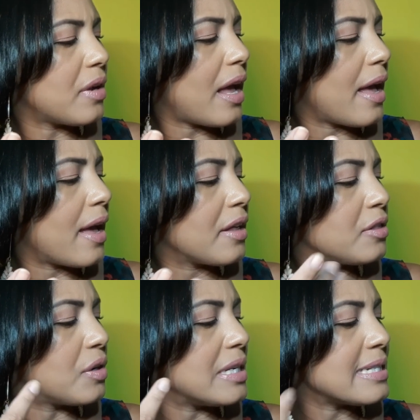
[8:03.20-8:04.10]
é,
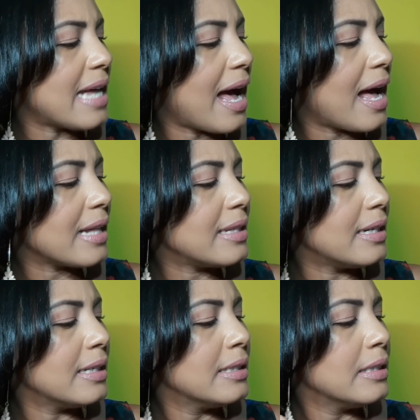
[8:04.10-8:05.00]

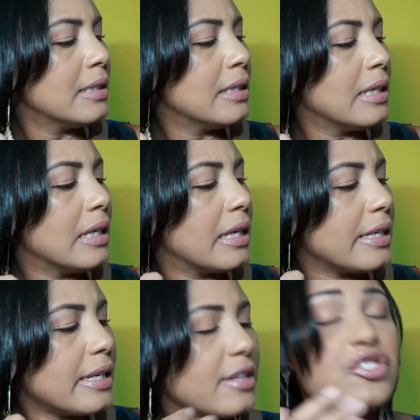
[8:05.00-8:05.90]
hidrolisada,
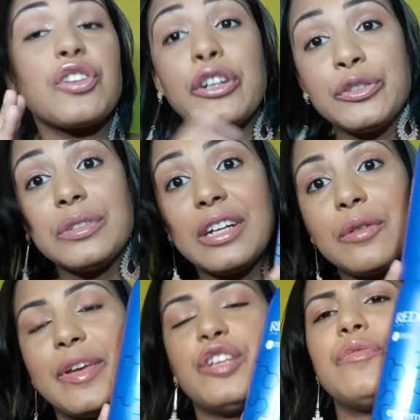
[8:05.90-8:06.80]
só
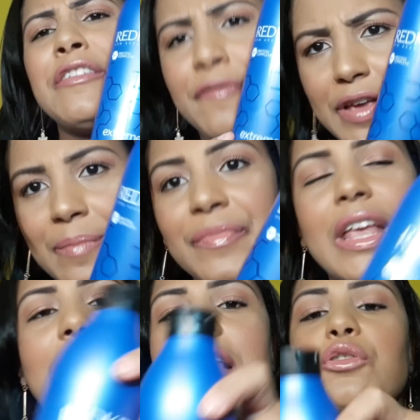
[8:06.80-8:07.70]
estudando mesmo. Enfim,
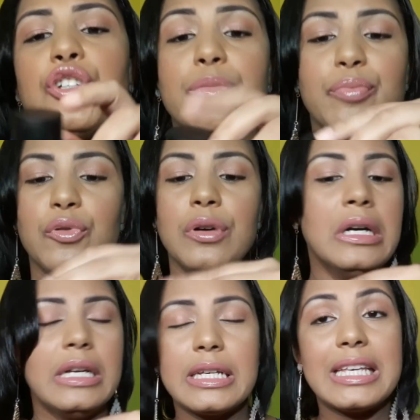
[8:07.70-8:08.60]
ele é um shampoo
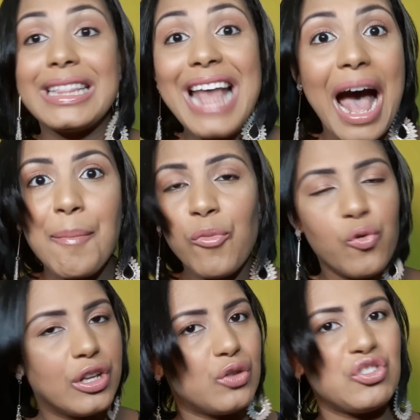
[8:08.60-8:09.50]
que dá
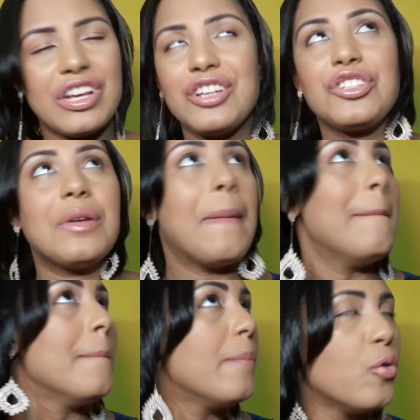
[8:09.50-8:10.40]
muito, gente,
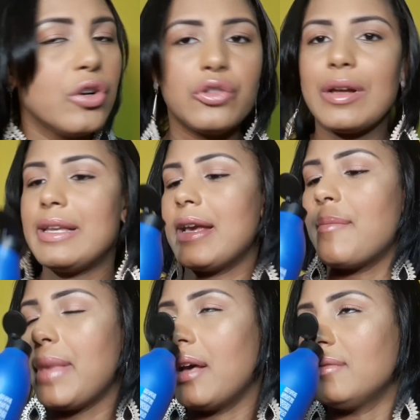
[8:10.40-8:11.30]
muito
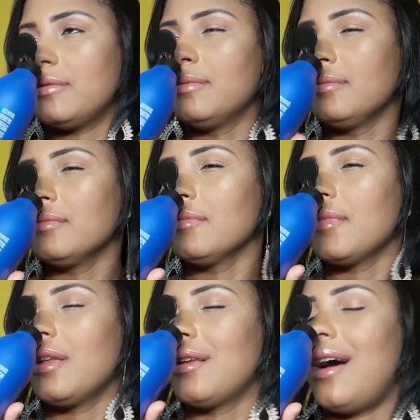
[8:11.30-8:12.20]
alinhamento.
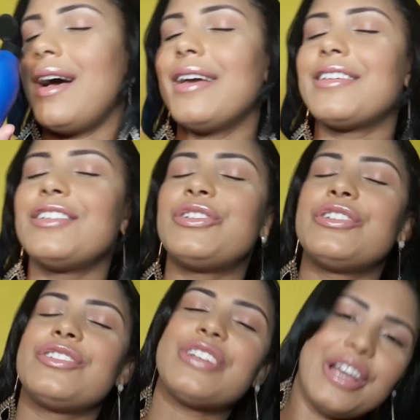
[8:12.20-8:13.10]
Ai, que
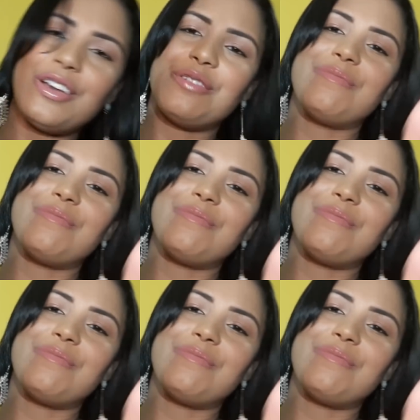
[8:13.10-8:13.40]
cheiro